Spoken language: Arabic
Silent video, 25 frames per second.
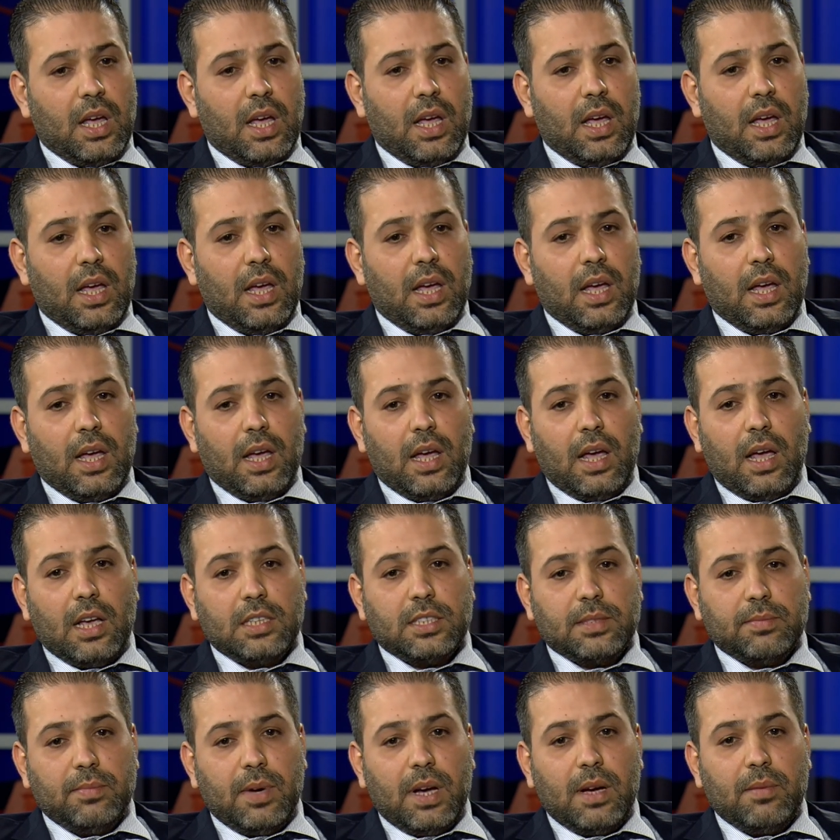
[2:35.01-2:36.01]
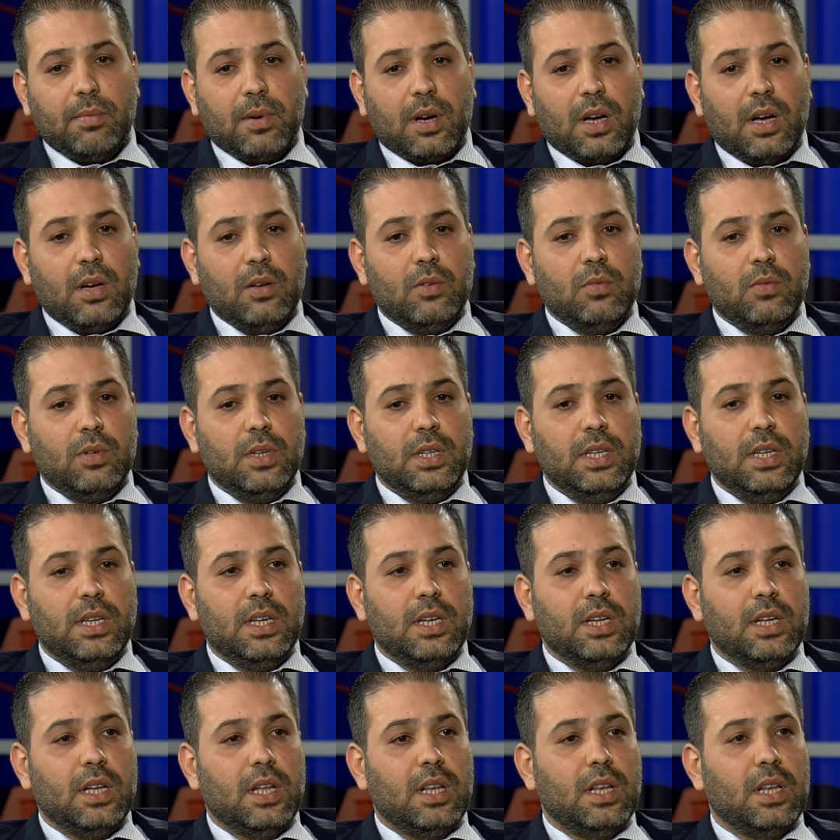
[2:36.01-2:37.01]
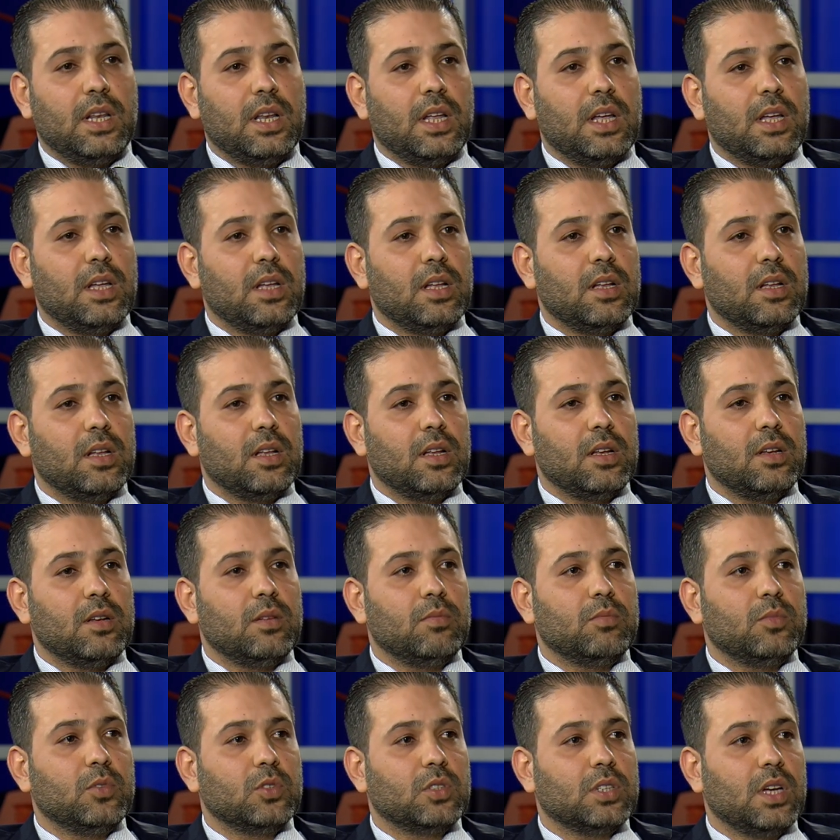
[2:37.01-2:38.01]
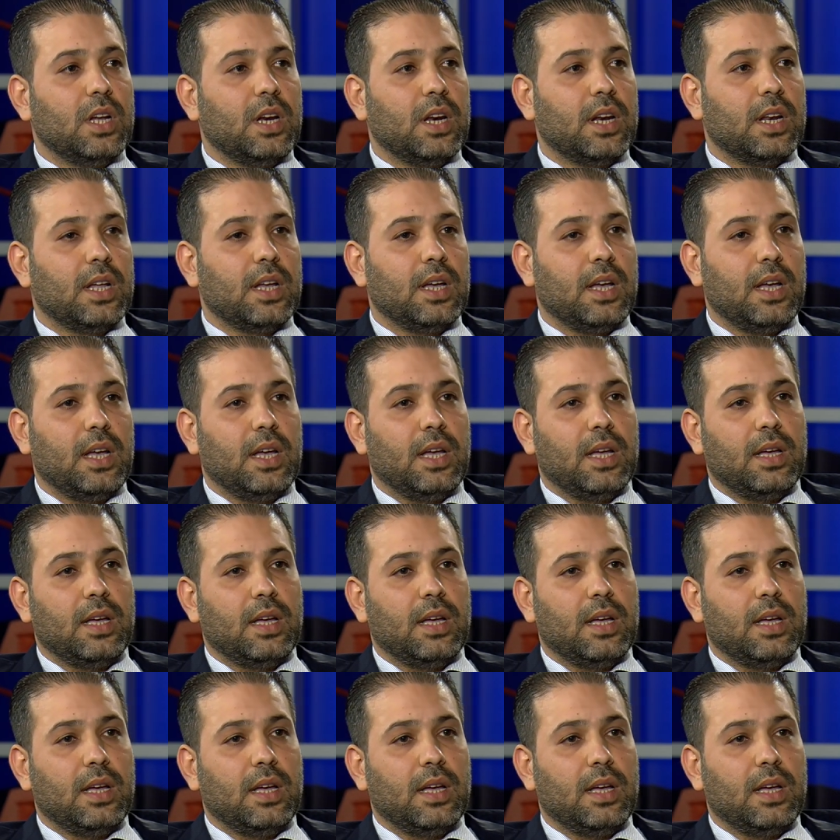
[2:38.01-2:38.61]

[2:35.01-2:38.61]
آه، اسباب قانونيه المشرع